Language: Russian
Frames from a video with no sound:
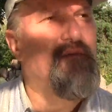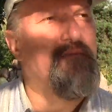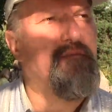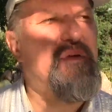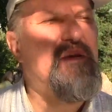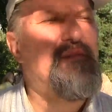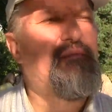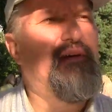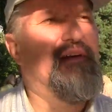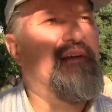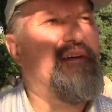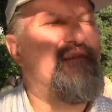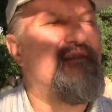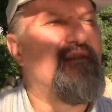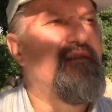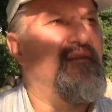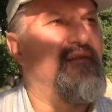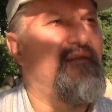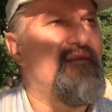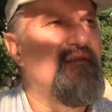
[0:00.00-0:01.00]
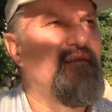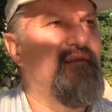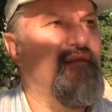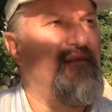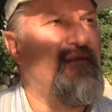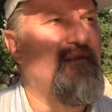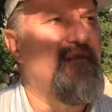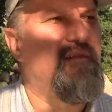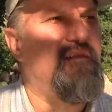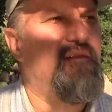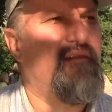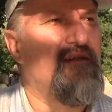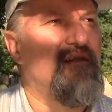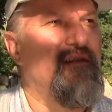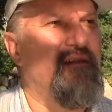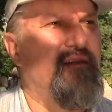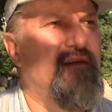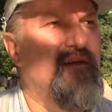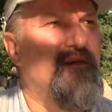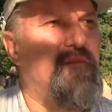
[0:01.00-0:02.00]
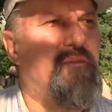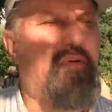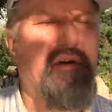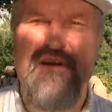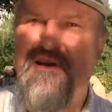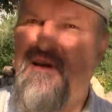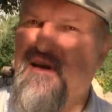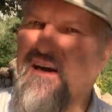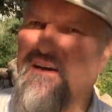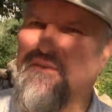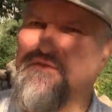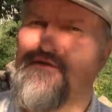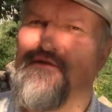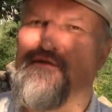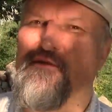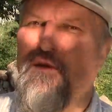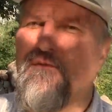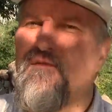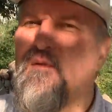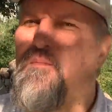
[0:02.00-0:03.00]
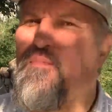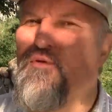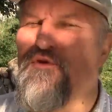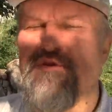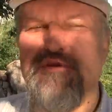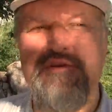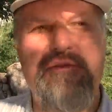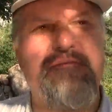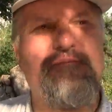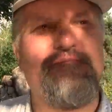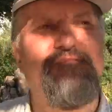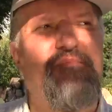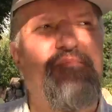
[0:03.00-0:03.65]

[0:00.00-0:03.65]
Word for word: Библии, проникаются Словом Божьим.